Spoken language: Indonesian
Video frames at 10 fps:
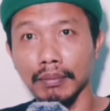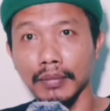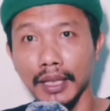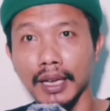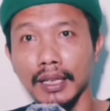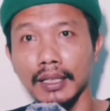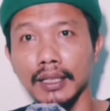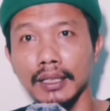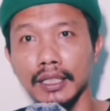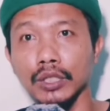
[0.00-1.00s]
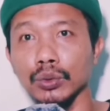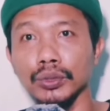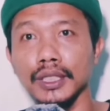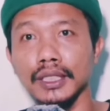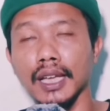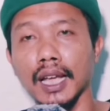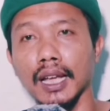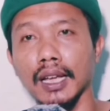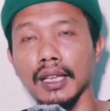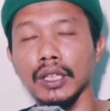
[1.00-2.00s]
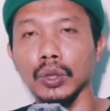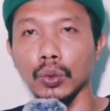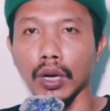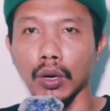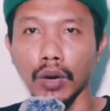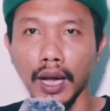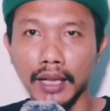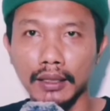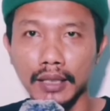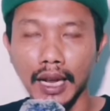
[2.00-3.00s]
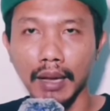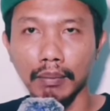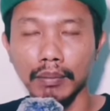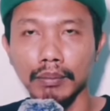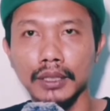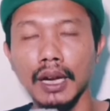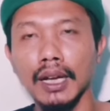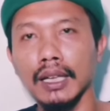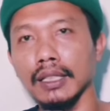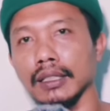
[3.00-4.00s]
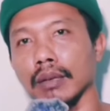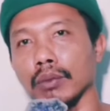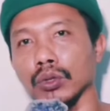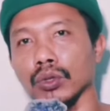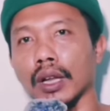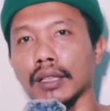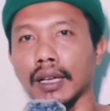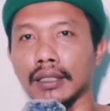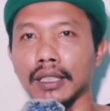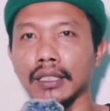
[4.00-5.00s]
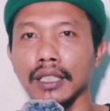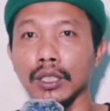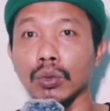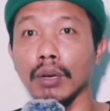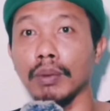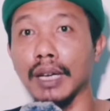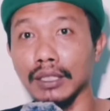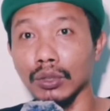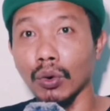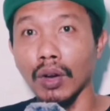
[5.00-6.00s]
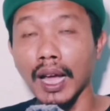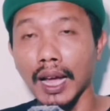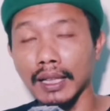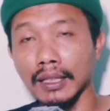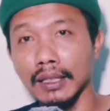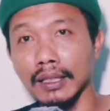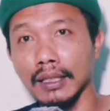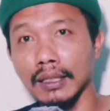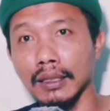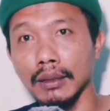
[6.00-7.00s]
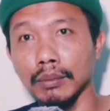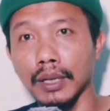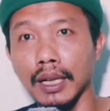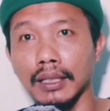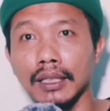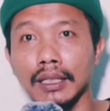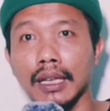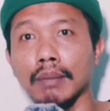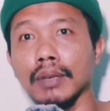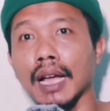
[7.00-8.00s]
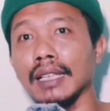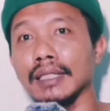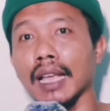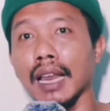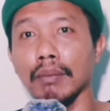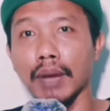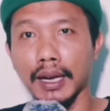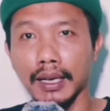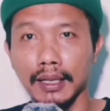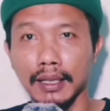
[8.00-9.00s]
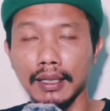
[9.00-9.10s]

ya ini kuncinya dua rakaat salam misalkan kita mau sholat hajatnya 12 rakaat berarti enam kali salaman